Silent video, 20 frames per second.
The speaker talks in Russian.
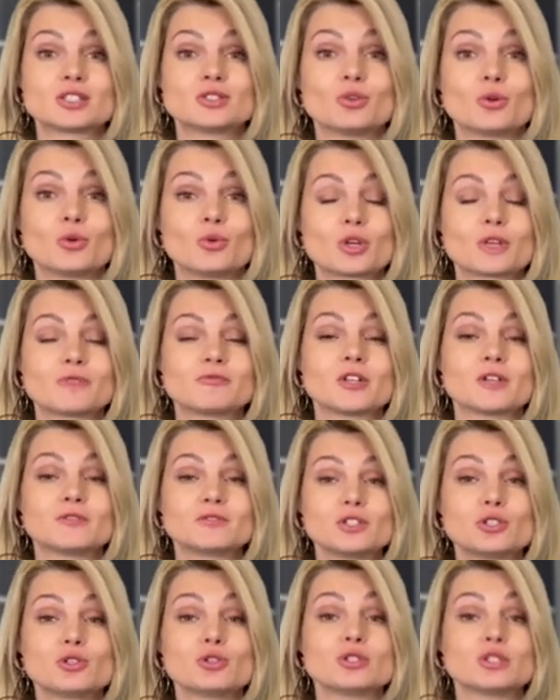до уровня в
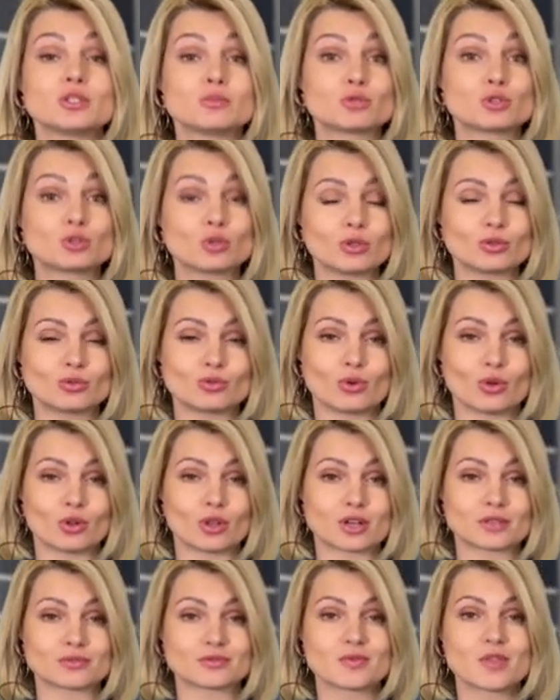1700
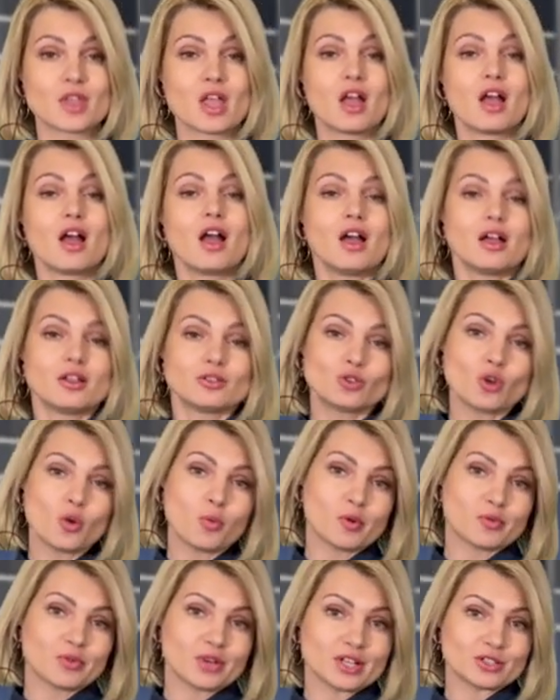долларов.
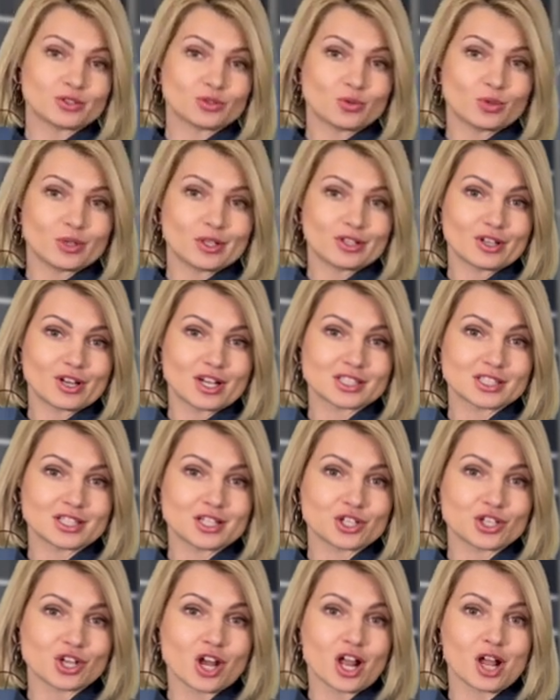Топовые альткоины росли
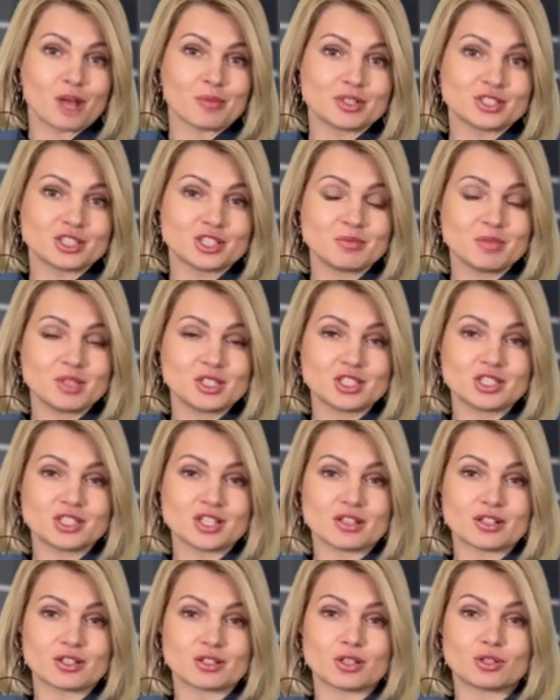шагом от
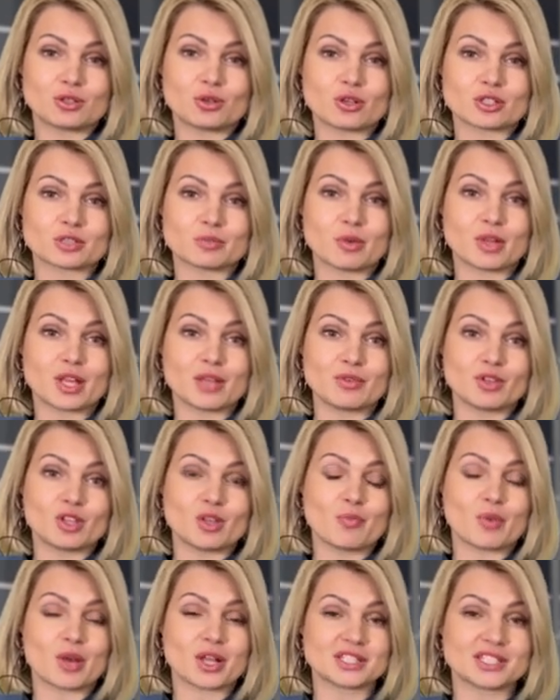0,7 до
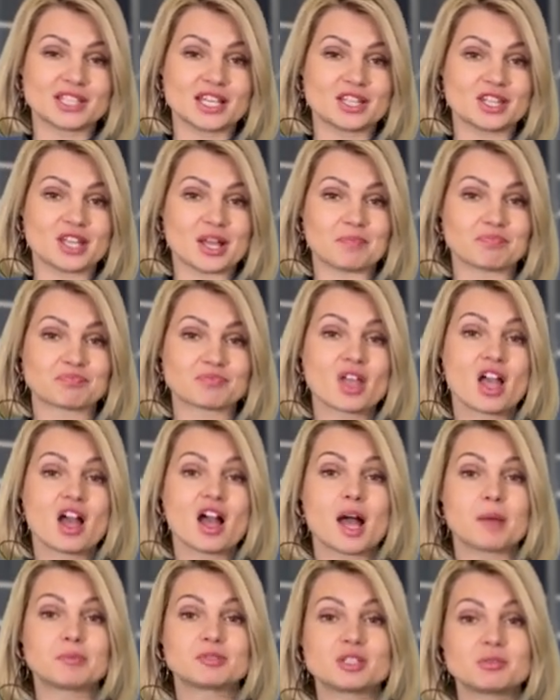3,5%.
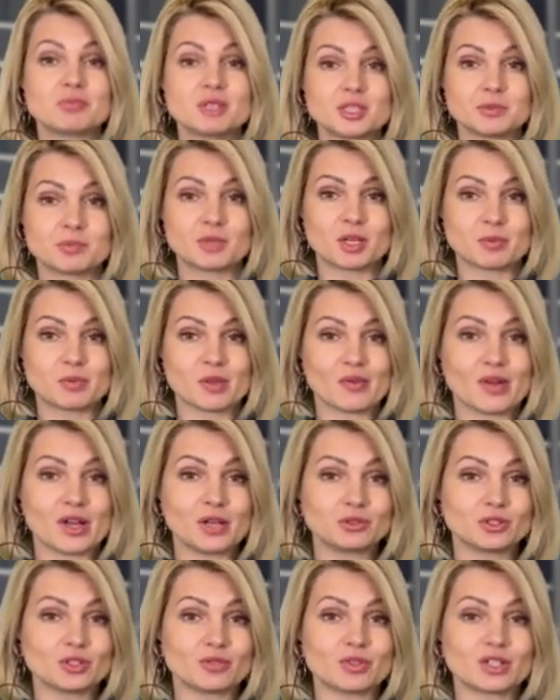Оптимизм
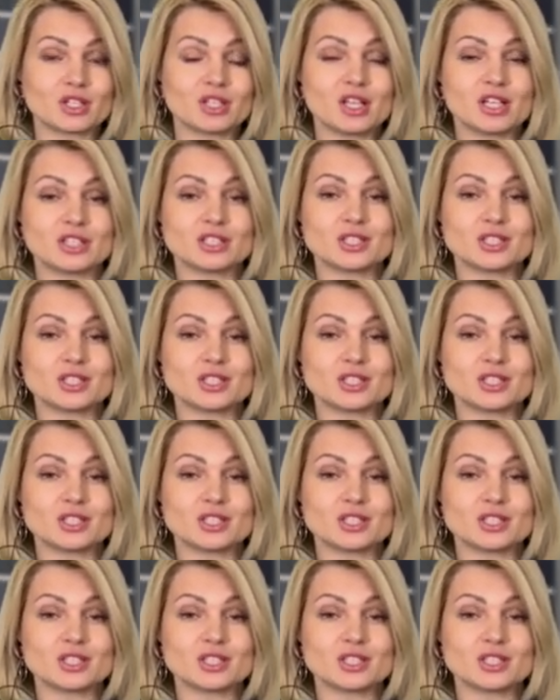криптовалютного рынка